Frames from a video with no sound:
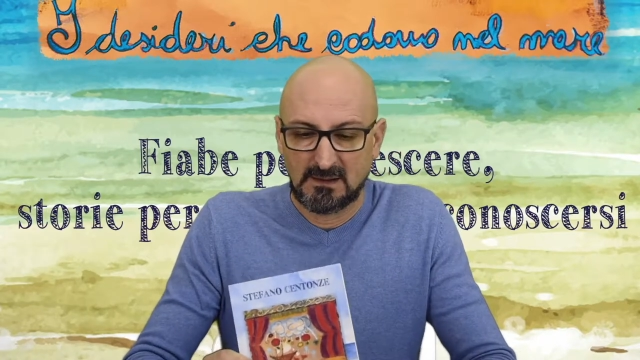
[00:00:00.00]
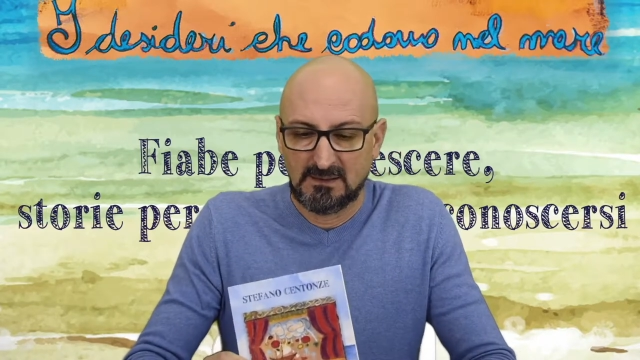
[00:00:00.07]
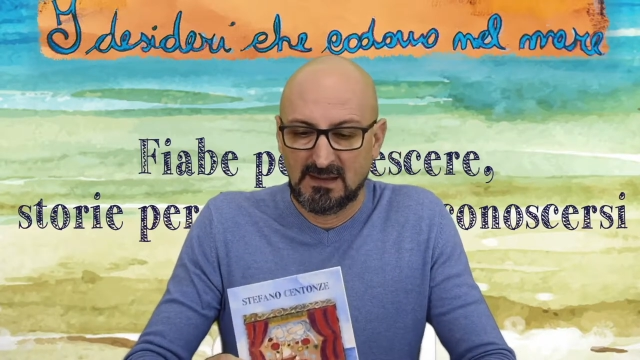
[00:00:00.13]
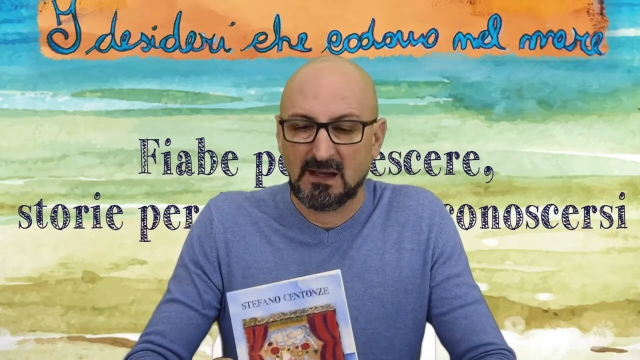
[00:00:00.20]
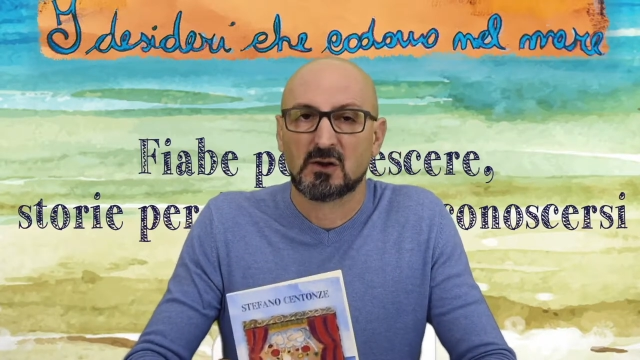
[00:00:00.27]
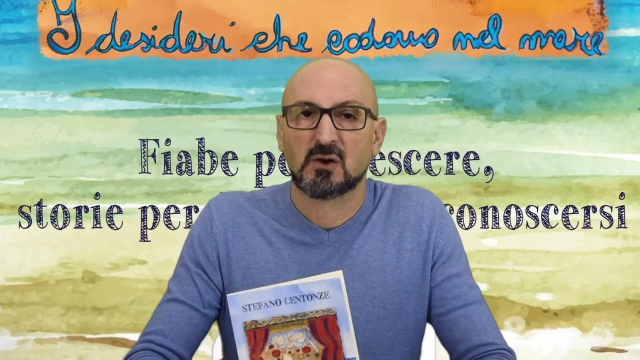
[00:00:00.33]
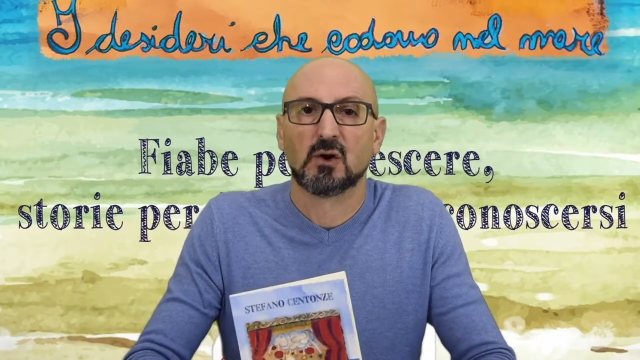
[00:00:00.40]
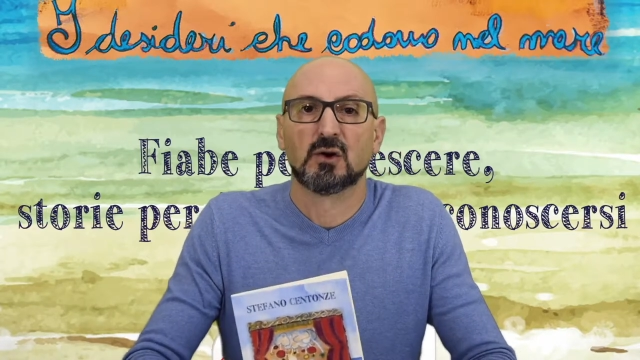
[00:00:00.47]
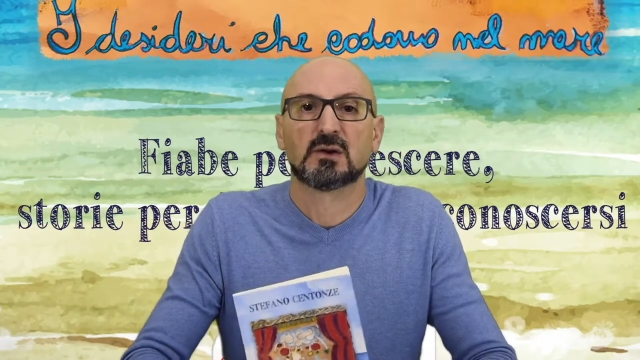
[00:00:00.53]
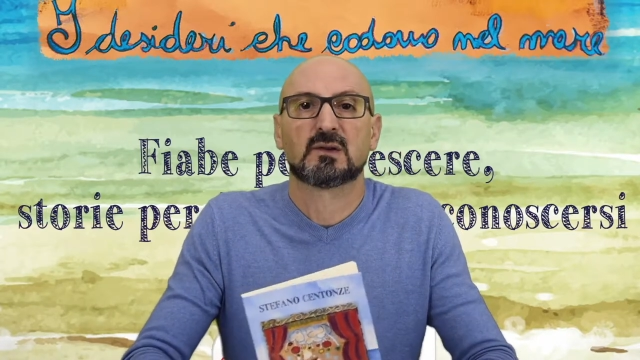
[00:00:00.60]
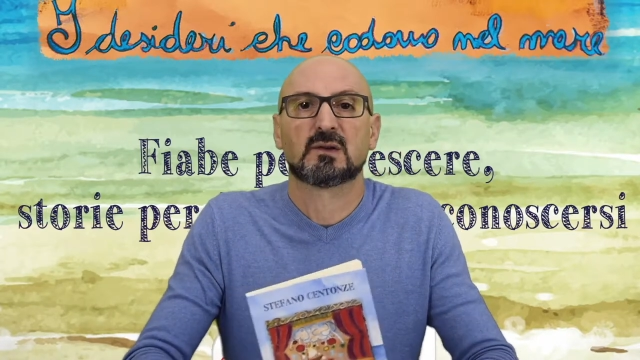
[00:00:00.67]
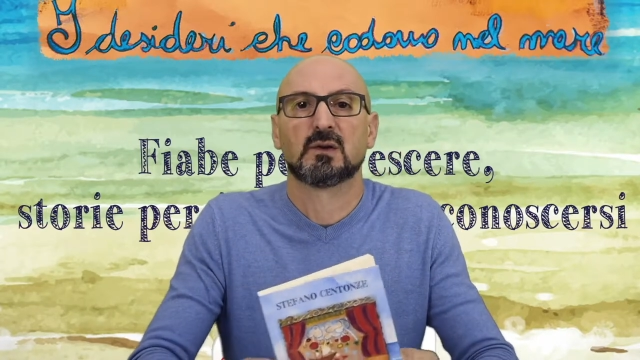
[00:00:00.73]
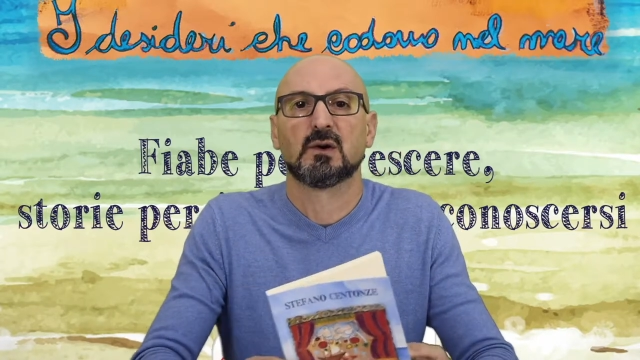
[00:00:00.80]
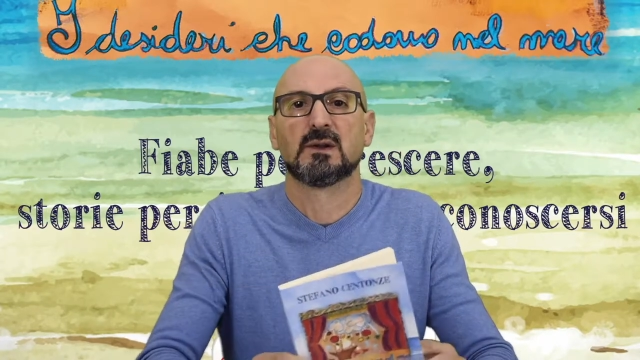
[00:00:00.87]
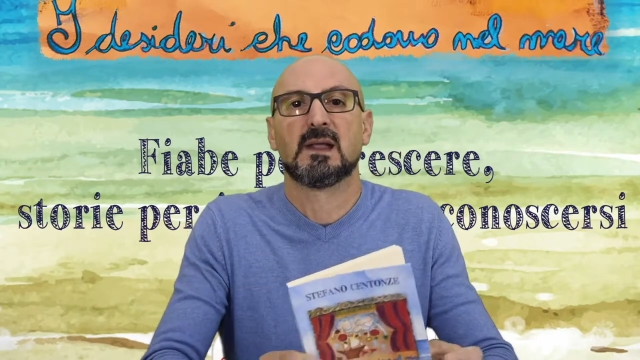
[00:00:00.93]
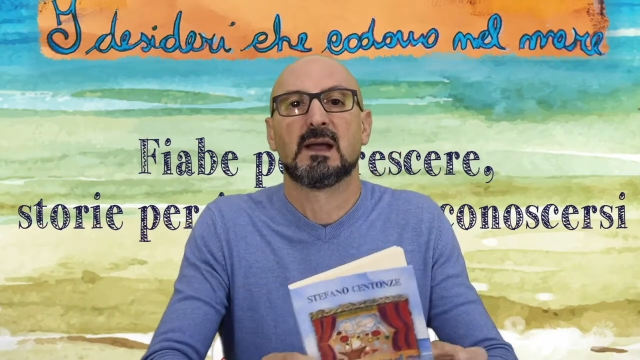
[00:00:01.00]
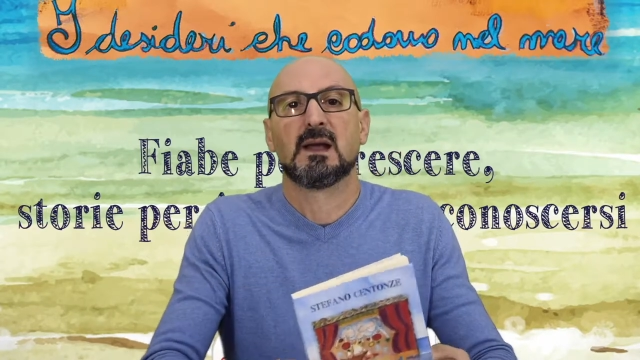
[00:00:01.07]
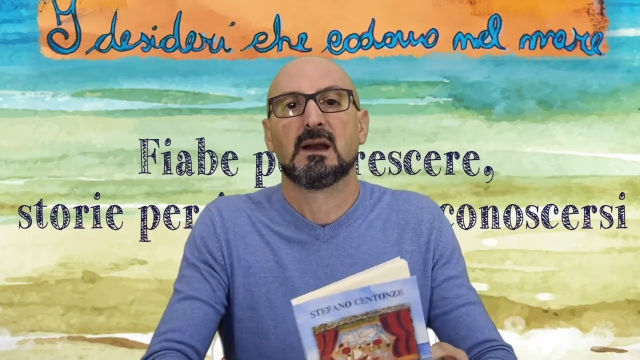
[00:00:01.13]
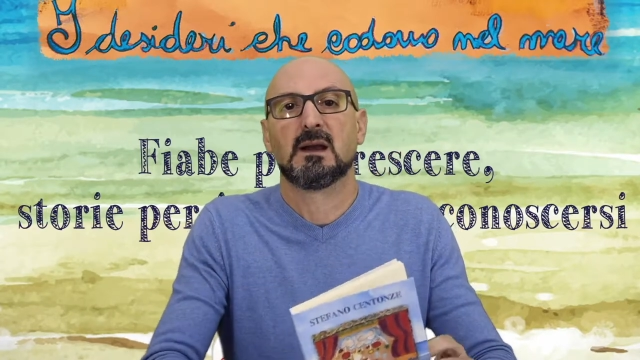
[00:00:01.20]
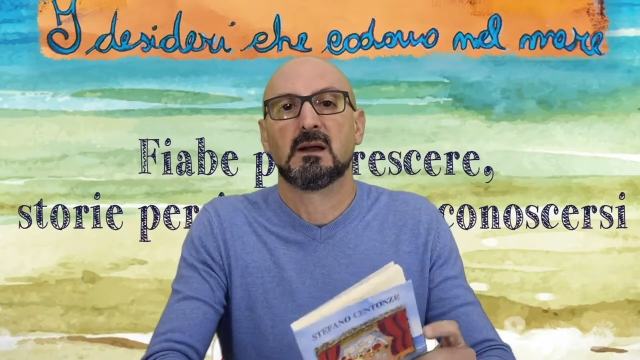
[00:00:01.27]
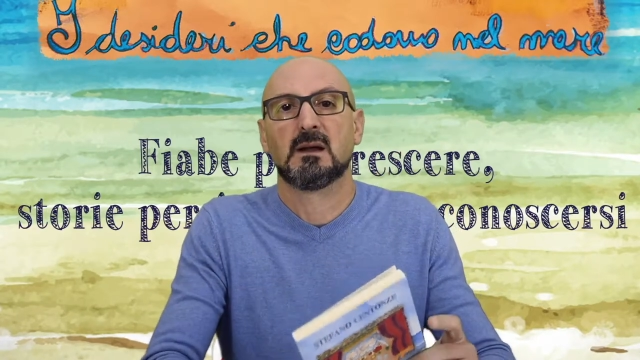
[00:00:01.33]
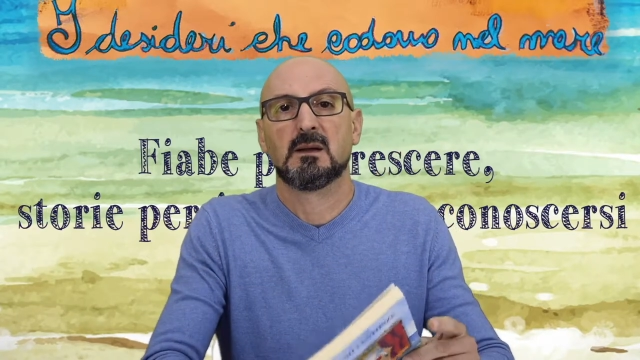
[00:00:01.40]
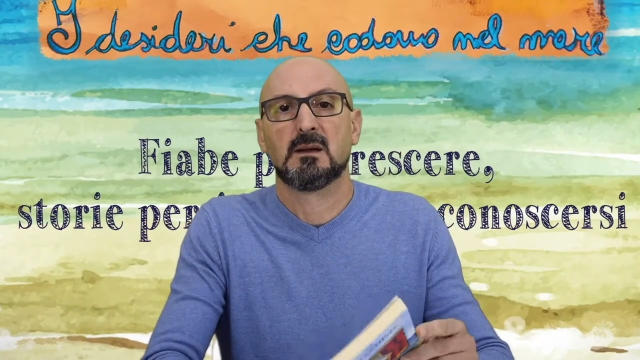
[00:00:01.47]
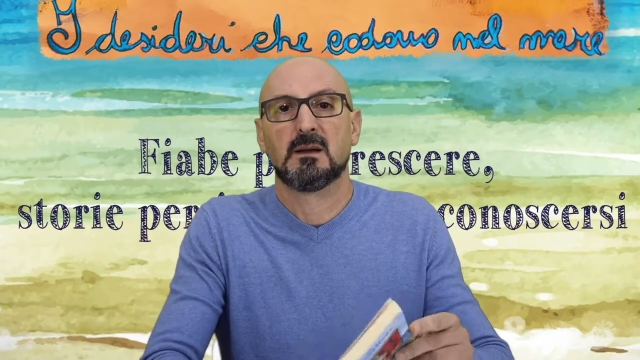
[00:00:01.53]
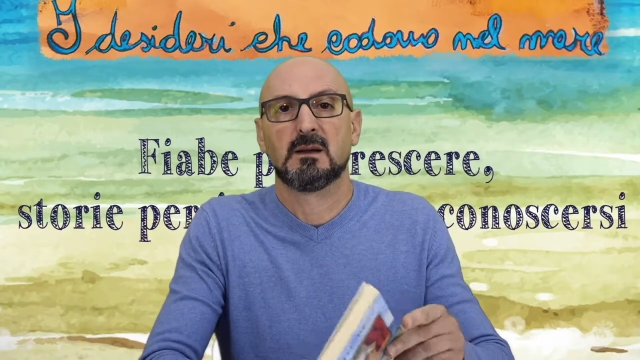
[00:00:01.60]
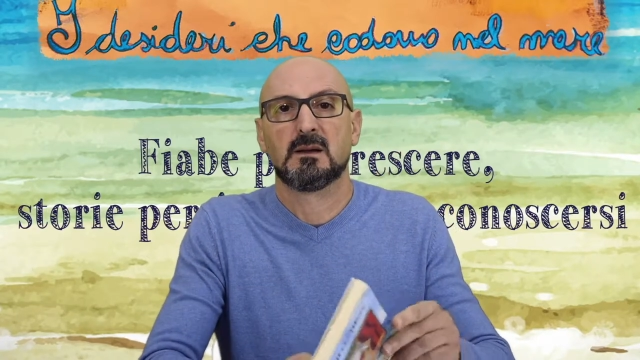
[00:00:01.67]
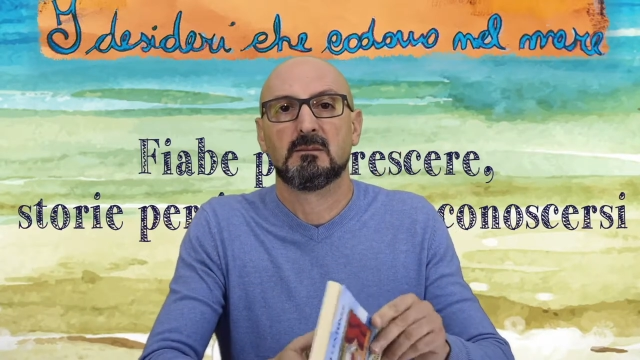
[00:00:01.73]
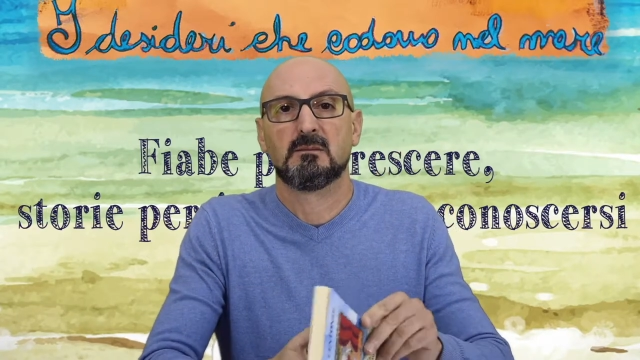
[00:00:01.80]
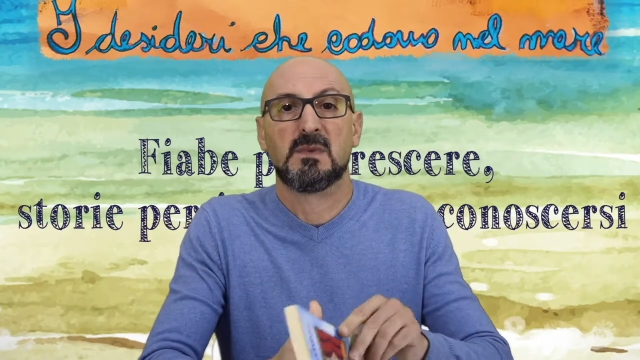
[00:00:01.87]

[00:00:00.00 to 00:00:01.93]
nel corso del